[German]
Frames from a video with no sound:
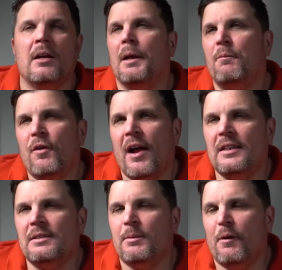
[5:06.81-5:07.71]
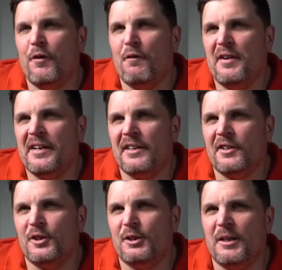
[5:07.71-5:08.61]
Gibt für alles bei Vielfliegern
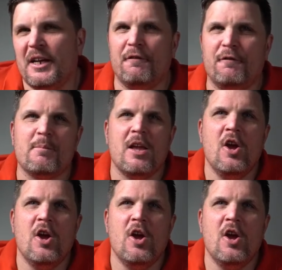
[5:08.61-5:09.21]
natürlich einen Begriff.